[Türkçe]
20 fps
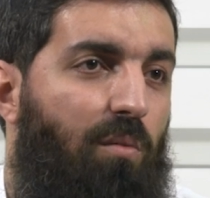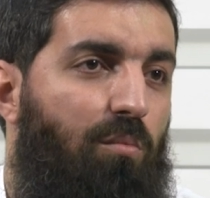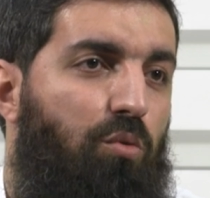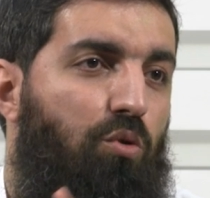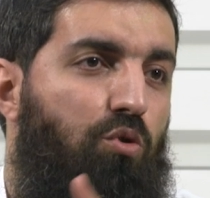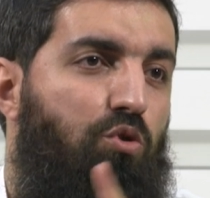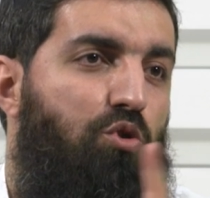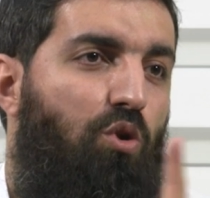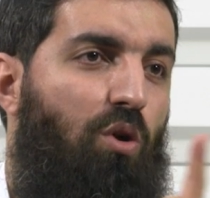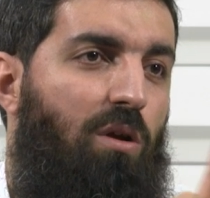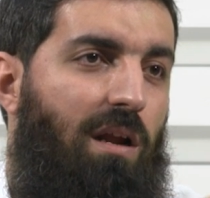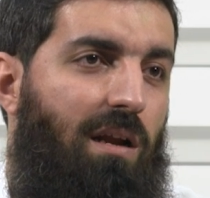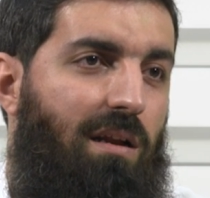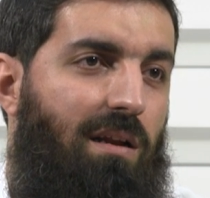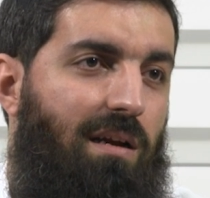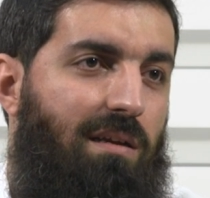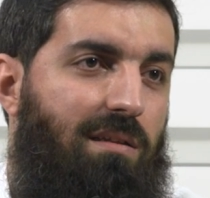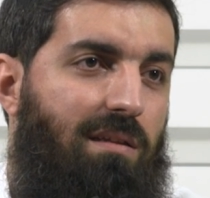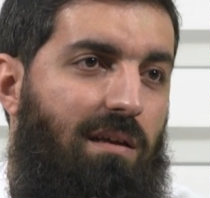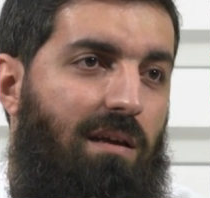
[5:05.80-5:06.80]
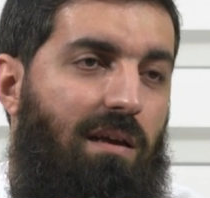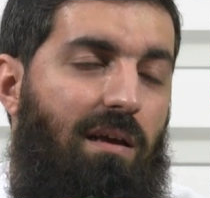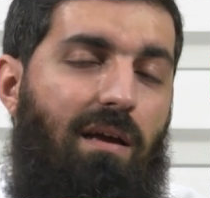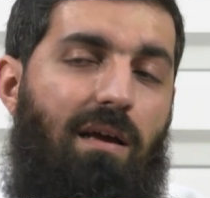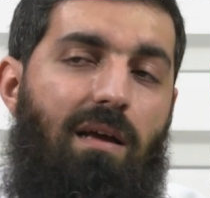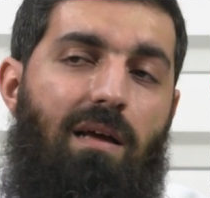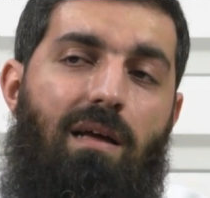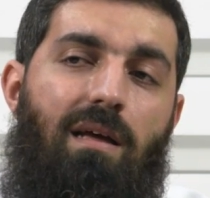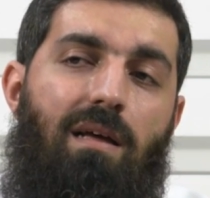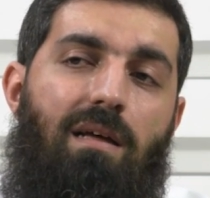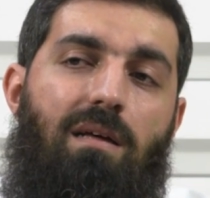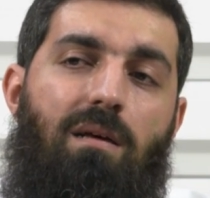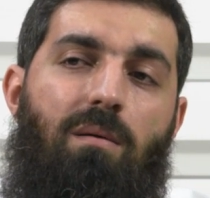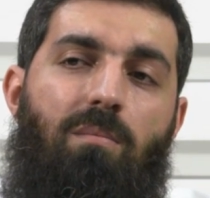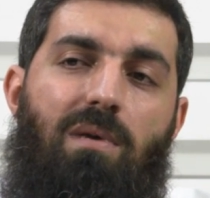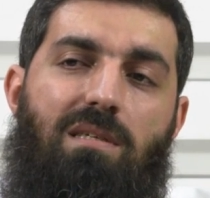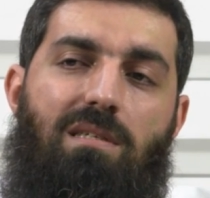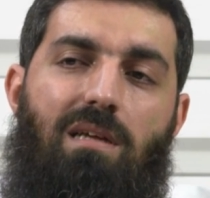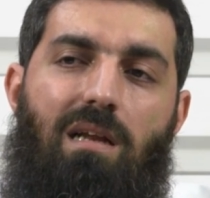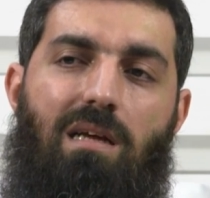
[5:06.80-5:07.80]
bunu söylerlerdi.
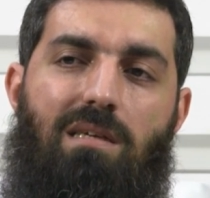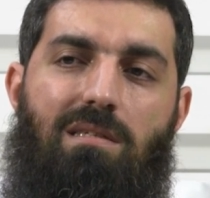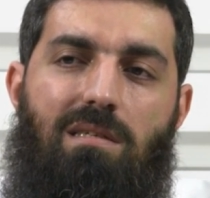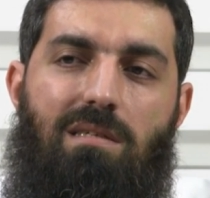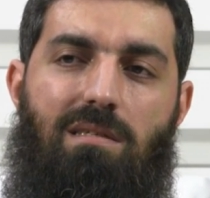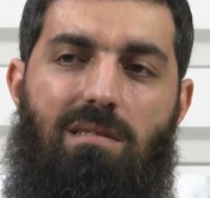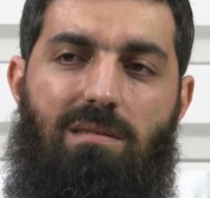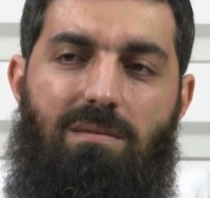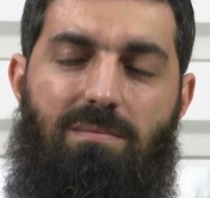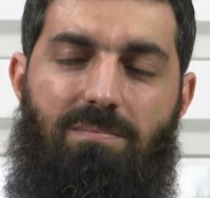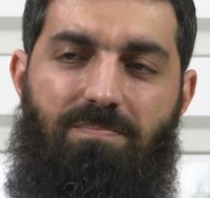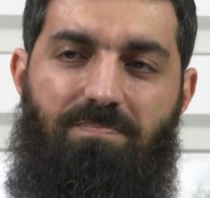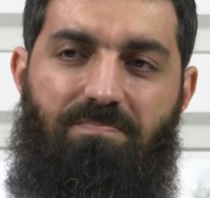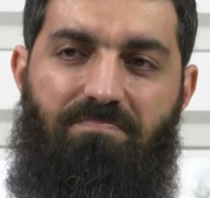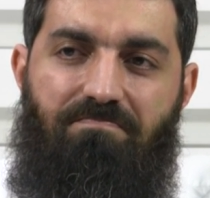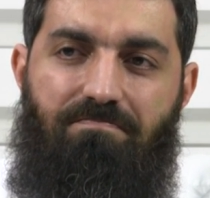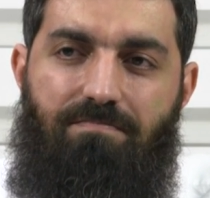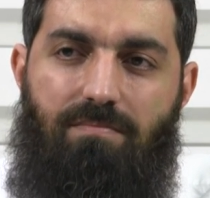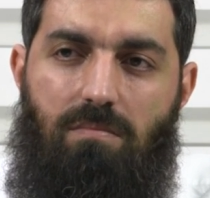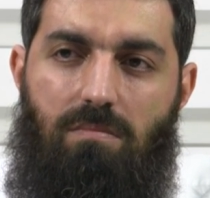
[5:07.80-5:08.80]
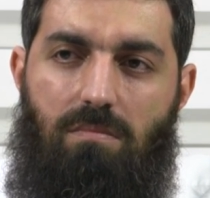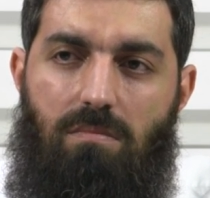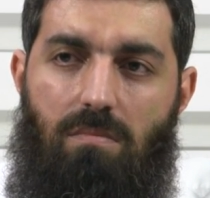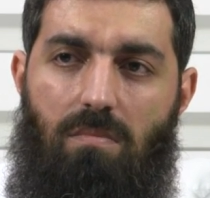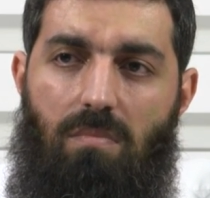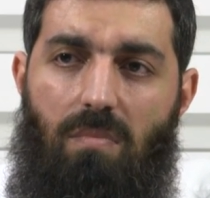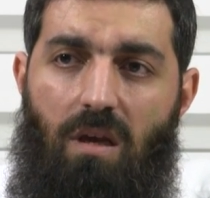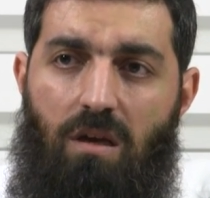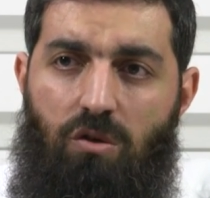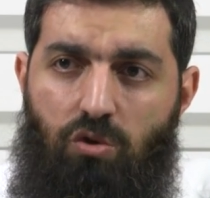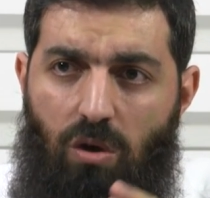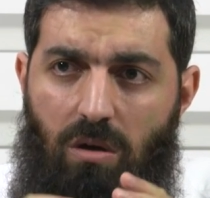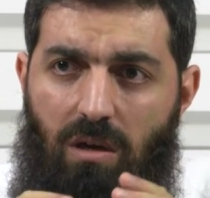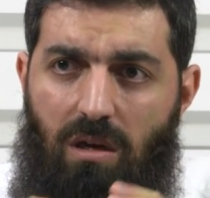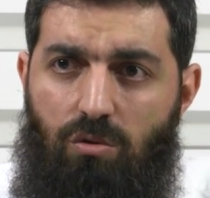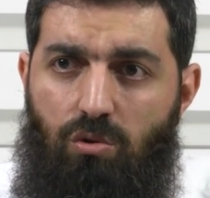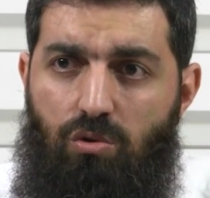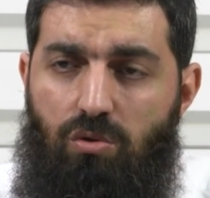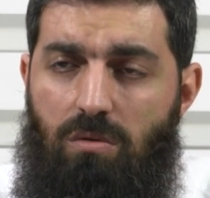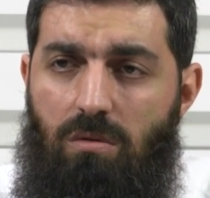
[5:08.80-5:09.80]
Mesela siz
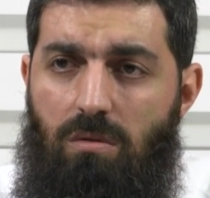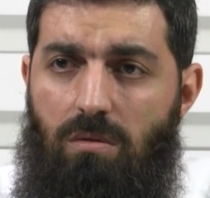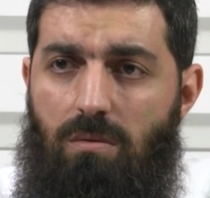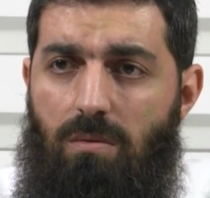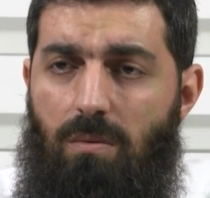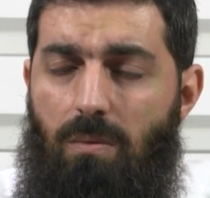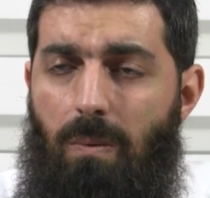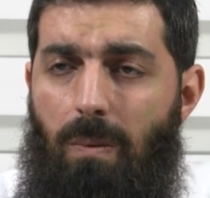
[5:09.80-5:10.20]
şöyle düşünün.